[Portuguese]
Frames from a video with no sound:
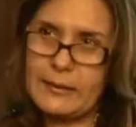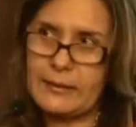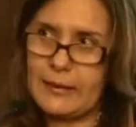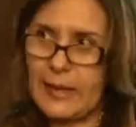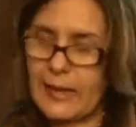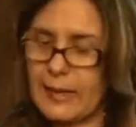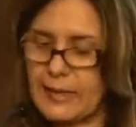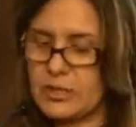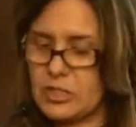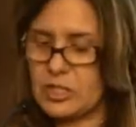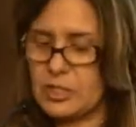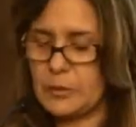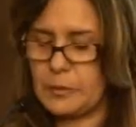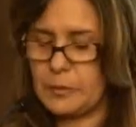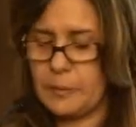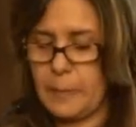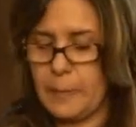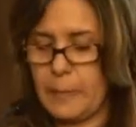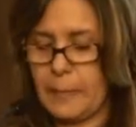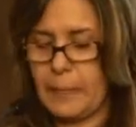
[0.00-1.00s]
entende
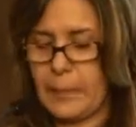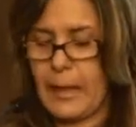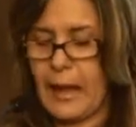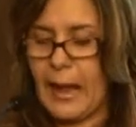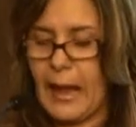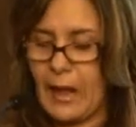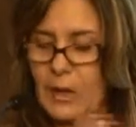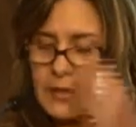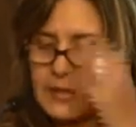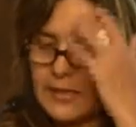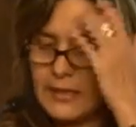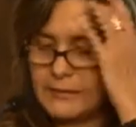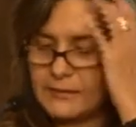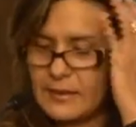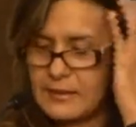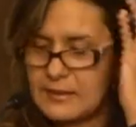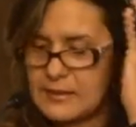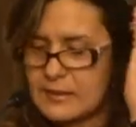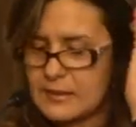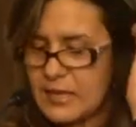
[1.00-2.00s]
ao
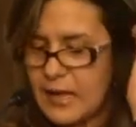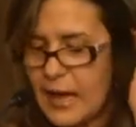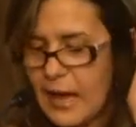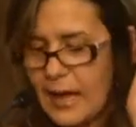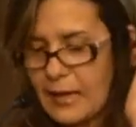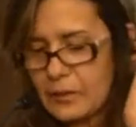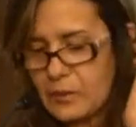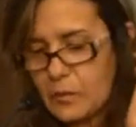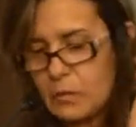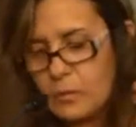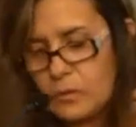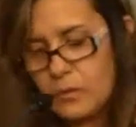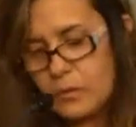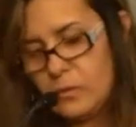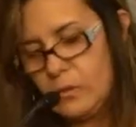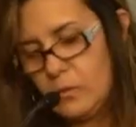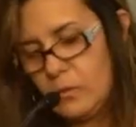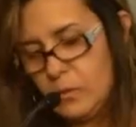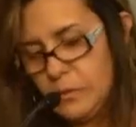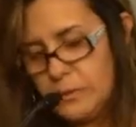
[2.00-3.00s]
sentenciar
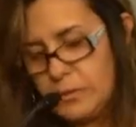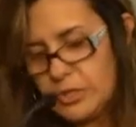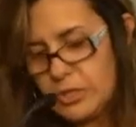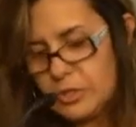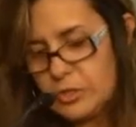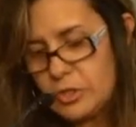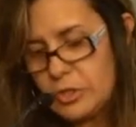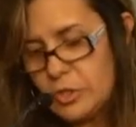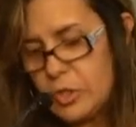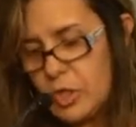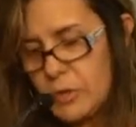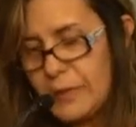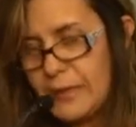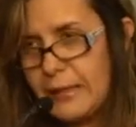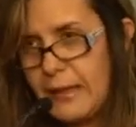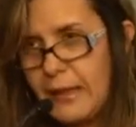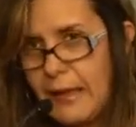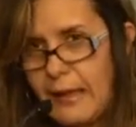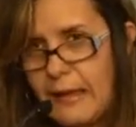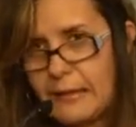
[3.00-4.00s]
um pedido de
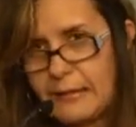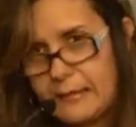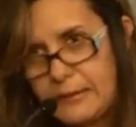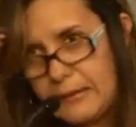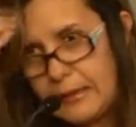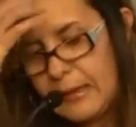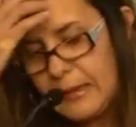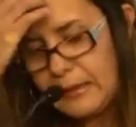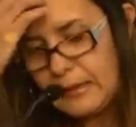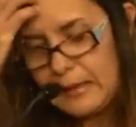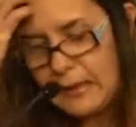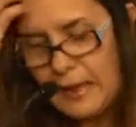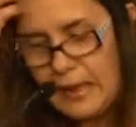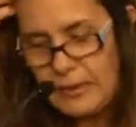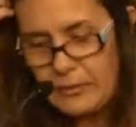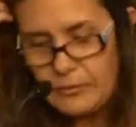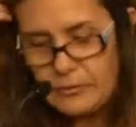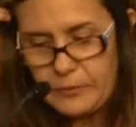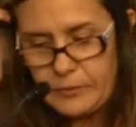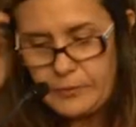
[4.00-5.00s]
home care que é
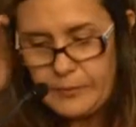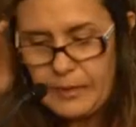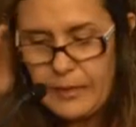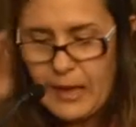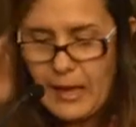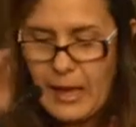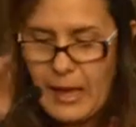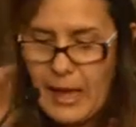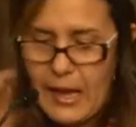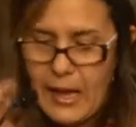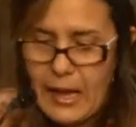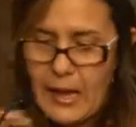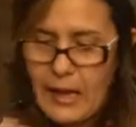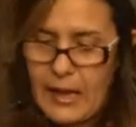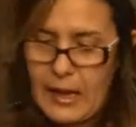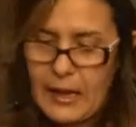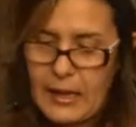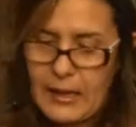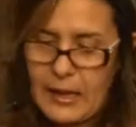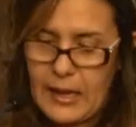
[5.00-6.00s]
negado.
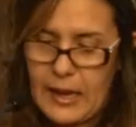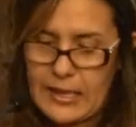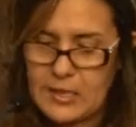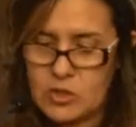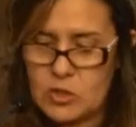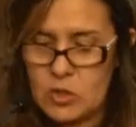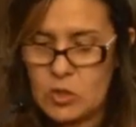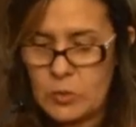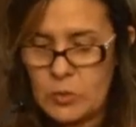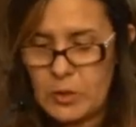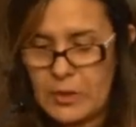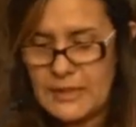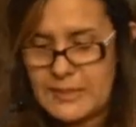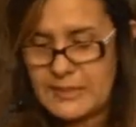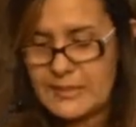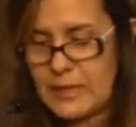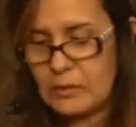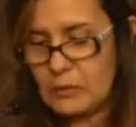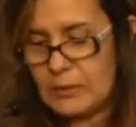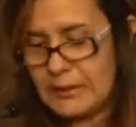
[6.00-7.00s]
A súmula
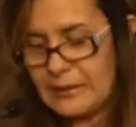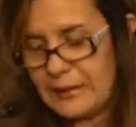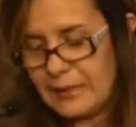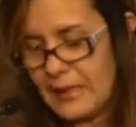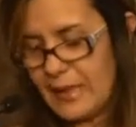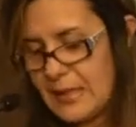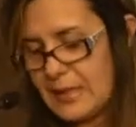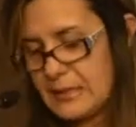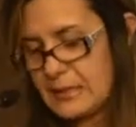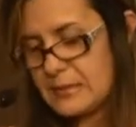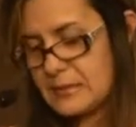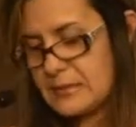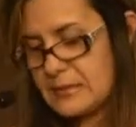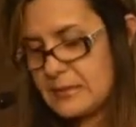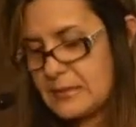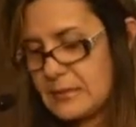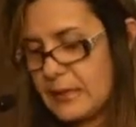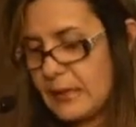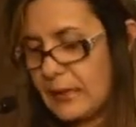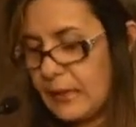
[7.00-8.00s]

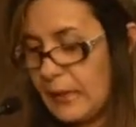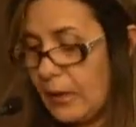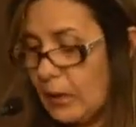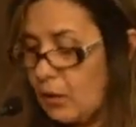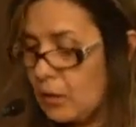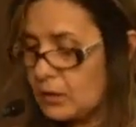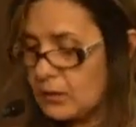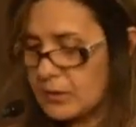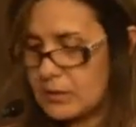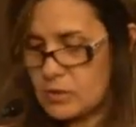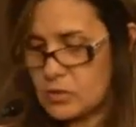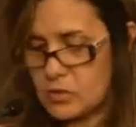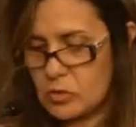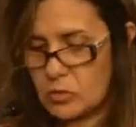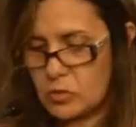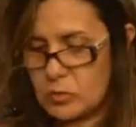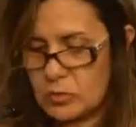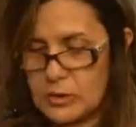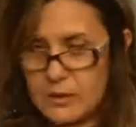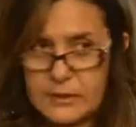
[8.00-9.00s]
103 é outra
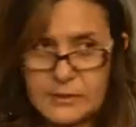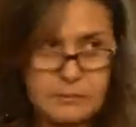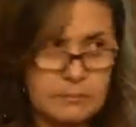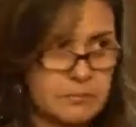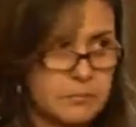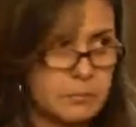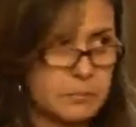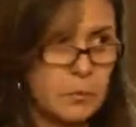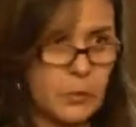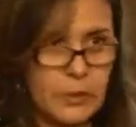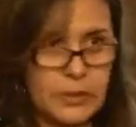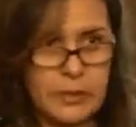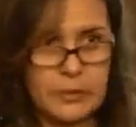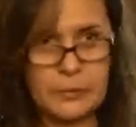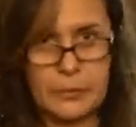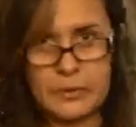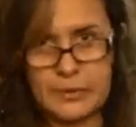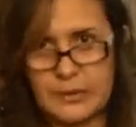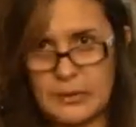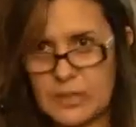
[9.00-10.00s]
súmula muito
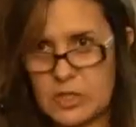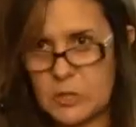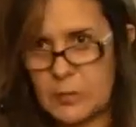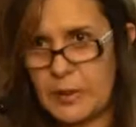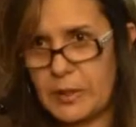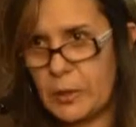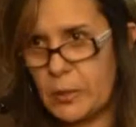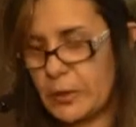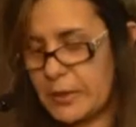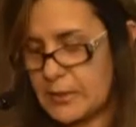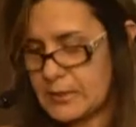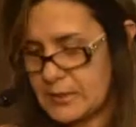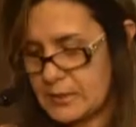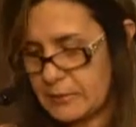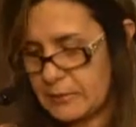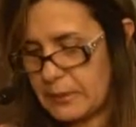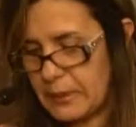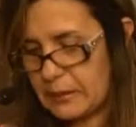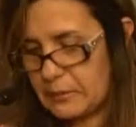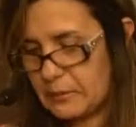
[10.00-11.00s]
importante para o
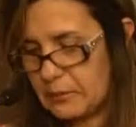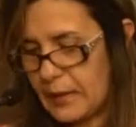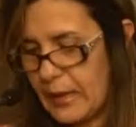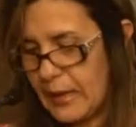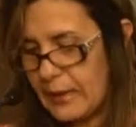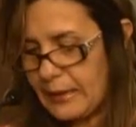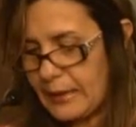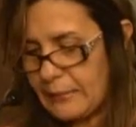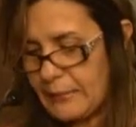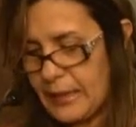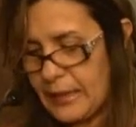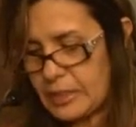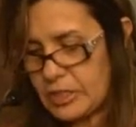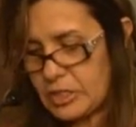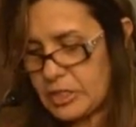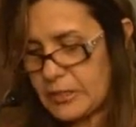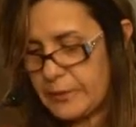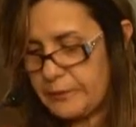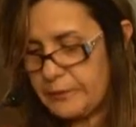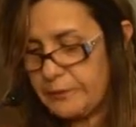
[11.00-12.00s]
conhecimento da área
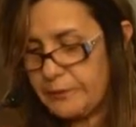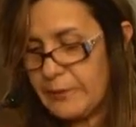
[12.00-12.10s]
médica.